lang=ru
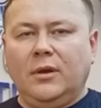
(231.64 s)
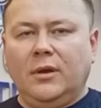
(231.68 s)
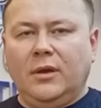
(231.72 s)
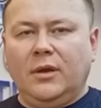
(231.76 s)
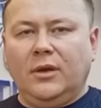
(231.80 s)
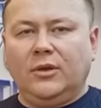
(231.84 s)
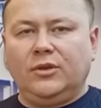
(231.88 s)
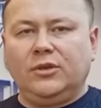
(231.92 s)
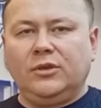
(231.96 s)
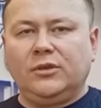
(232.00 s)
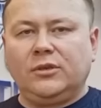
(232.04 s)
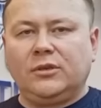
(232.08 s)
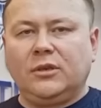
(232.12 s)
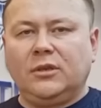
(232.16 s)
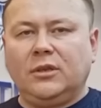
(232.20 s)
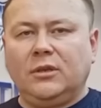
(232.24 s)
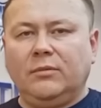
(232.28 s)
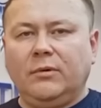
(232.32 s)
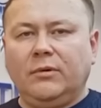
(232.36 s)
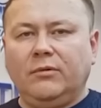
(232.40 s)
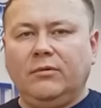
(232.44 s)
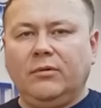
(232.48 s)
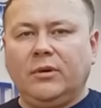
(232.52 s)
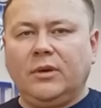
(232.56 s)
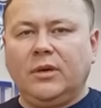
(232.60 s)
Очистка
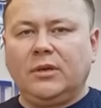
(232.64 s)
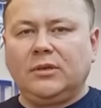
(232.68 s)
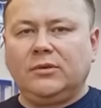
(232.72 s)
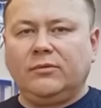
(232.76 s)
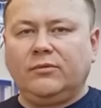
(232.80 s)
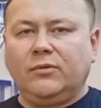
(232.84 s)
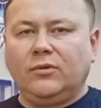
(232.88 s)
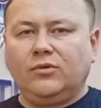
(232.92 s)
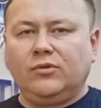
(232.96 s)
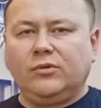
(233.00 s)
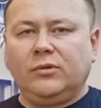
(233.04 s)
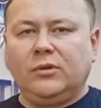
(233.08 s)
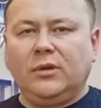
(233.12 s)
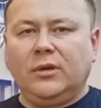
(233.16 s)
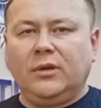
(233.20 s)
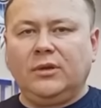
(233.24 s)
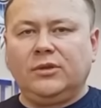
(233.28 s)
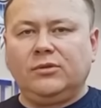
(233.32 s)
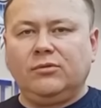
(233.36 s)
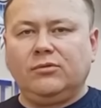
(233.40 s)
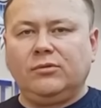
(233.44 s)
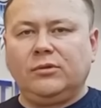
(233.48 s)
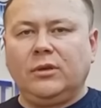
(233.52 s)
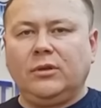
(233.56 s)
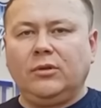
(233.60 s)
дымовых газов
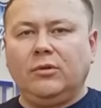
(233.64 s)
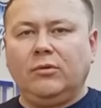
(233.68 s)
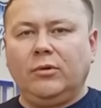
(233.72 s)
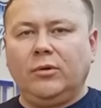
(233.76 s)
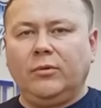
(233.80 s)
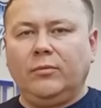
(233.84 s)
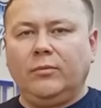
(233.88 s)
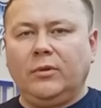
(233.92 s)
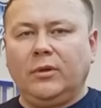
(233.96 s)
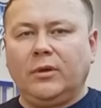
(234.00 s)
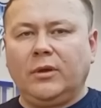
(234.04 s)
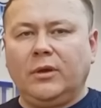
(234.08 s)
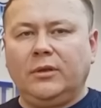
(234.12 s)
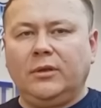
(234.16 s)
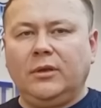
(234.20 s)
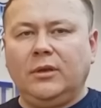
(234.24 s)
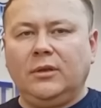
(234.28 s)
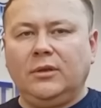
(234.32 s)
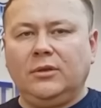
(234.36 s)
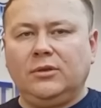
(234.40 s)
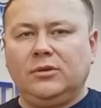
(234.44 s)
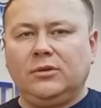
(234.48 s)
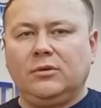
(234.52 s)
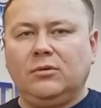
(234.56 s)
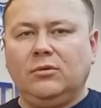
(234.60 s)
осуществляется установленными
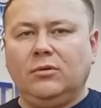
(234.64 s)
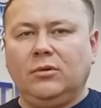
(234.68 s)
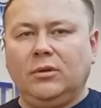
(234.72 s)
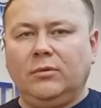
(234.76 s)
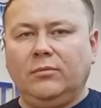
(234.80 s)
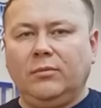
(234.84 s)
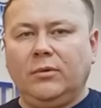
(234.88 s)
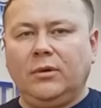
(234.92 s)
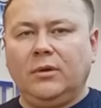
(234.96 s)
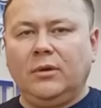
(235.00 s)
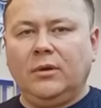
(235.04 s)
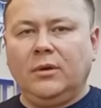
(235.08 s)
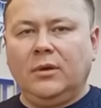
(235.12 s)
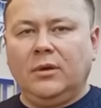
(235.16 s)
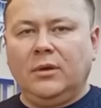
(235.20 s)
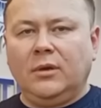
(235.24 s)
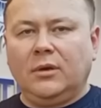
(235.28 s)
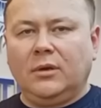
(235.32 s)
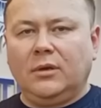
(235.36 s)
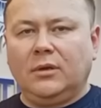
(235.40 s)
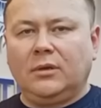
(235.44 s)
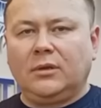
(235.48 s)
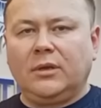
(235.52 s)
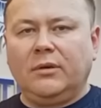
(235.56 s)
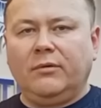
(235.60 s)
котельными циклонами –
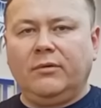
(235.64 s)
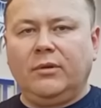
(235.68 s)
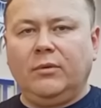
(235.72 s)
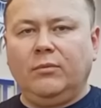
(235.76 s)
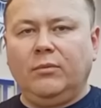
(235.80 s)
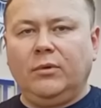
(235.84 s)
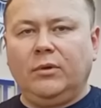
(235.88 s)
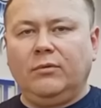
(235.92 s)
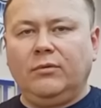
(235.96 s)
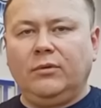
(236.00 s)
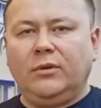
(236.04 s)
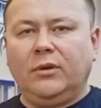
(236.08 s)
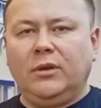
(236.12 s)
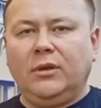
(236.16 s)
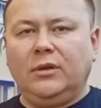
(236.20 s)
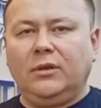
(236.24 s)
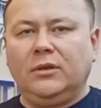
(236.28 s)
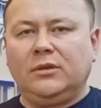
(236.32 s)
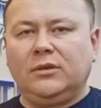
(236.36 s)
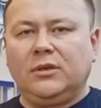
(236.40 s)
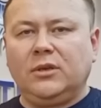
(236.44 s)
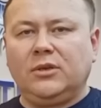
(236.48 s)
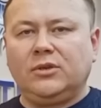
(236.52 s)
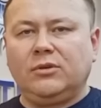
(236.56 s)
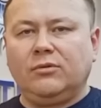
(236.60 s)
Кратковременное выделение
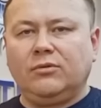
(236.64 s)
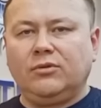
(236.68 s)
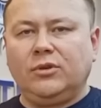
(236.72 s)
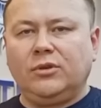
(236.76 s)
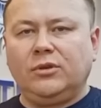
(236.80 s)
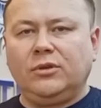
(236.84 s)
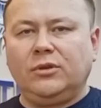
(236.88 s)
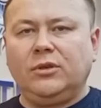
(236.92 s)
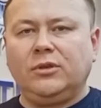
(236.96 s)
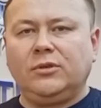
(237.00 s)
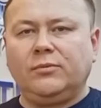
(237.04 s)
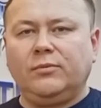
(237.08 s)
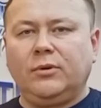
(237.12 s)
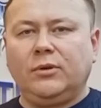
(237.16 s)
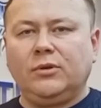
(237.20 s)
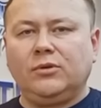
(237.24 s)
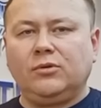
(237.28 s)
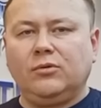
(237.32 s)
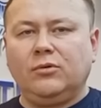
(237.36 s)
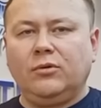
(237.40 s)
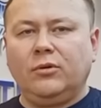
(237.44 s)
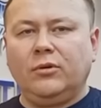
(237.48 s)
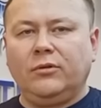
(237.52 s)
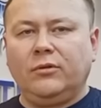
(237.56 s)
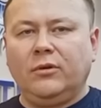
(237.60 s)
сажевых частиц
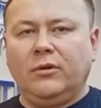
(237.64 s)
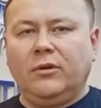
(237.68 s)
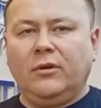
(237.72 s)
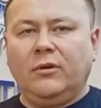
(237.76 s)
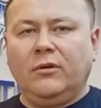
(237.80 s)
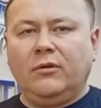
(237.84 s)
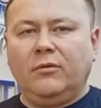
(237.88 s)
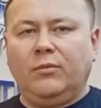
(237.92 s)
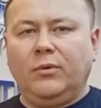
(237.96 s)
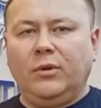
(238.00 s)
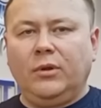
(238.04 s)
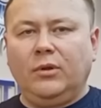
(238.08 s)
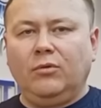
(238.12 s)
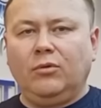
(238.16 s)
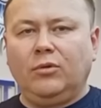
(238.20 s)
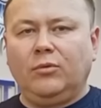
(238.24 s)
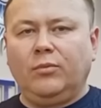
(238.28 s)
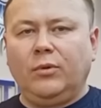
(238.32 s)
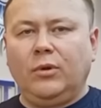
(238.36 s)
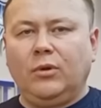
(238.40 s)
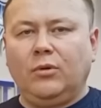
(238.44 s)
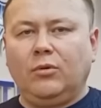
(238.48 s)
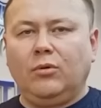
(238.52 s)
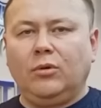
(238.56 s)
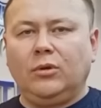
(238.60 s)
происходит период
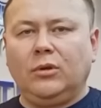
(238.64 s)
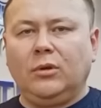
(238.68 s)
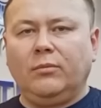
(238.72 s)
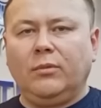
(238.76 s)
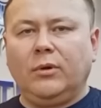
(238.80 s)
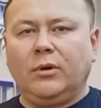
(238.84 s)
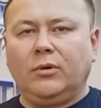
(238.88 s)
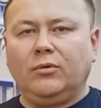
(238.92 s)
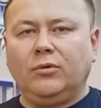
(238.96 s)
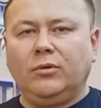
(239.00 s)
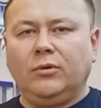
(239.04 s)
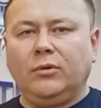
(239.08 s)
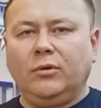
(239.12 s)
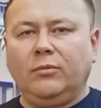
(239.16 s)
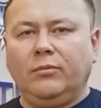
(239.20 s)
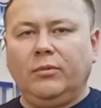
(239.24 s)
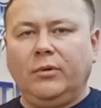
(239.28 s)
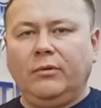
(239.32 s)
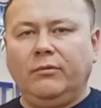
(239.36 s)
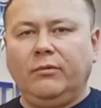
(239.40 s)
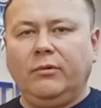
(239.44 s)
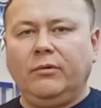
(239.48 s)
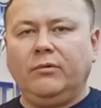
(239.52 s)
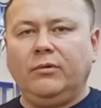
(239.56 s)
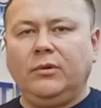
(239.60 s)
перехода оборудования
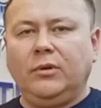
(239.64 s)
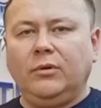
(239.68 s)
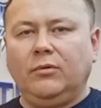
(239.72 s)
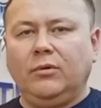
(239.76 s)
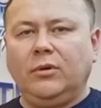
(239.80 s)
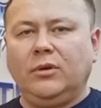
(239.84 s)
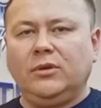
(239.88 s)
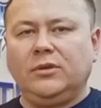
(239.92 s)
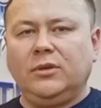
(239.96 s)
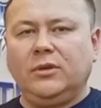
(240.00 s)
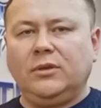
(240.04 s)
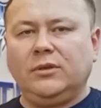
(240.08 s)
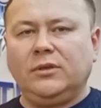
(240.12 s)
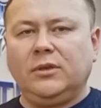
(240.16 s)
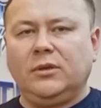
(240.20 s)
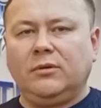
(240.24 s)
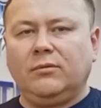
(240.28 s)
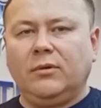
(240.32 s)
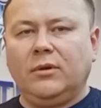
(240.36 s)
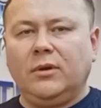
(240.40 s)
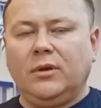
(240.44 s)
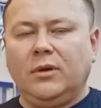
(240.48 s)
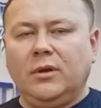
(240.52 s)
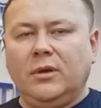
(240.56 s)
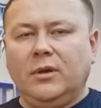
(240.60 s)
при выводе его из
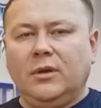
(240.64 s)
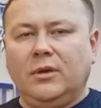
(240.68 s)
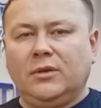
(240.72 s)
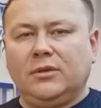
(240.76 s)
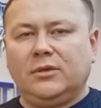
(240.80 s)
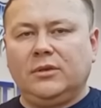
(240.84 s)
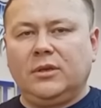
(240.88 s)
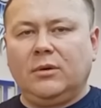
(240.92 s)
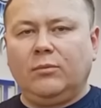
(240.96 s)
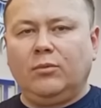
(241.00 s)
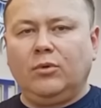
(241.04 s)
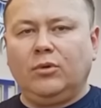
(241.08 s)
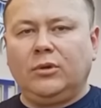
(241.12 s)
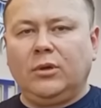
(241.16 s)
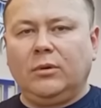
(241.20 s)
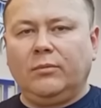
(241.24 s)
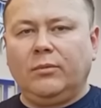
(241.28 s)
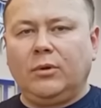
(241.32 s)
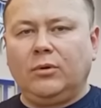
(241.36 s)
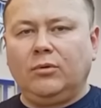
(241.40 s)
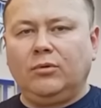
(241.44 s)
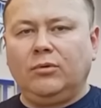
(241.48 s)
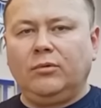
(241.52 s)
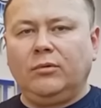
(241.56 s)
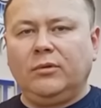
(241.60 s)
резерва. За работой
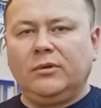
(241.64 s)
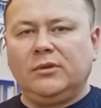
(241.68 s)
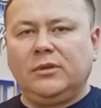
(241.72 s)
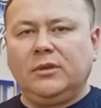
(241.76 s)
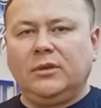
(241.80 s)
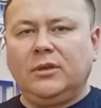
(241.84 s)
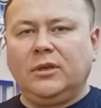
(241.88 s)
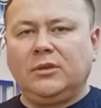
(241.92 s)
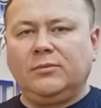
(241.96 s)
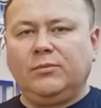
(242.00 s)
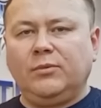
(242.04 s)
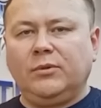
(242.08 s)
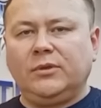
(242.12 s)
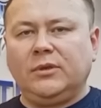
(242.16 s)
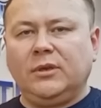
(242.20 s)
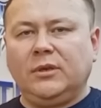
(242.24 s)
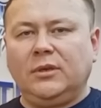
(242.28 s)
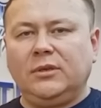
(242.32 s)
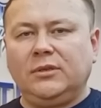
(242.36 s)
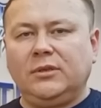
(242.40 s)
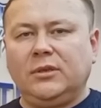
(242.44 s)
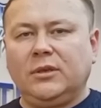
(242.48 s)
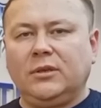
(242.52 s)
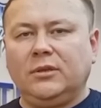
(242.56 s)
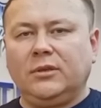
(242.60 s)
оборудования следят
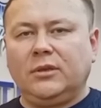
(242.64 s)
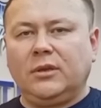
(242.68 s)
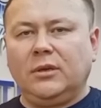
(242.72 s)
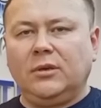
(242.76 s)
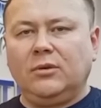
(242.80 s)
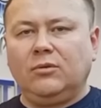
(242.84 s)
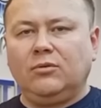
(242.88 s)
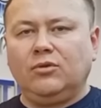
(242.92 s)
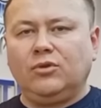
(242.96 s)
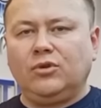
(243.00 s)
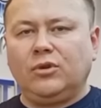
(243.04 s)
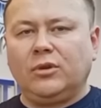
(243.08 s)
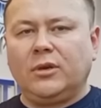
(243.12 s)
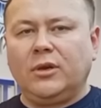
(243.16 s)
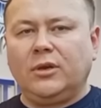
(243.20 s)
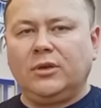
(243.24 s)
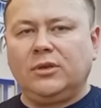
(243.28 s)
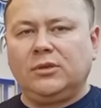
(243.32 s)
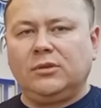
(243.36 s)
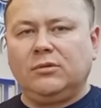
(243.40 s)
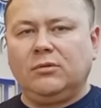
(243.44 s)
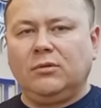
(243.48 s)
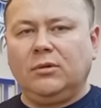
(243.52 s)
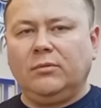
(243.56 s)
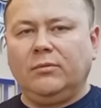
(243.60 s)
специалисты, контролирующие
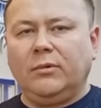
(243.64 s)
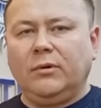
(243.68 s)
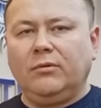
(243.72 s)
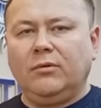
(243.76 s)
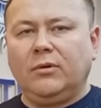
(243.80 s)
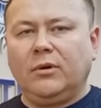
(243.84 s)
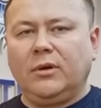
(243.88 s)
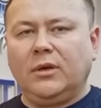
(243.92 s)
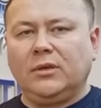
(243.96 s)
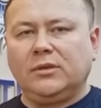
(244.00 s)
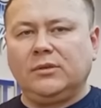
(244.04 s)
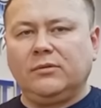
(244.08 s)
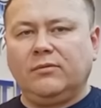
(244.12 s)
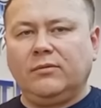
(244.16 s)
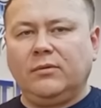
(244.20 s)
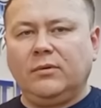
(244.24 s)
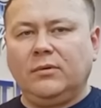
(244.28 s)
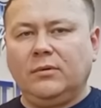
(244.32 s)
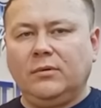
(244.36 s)
качество дымовых газов.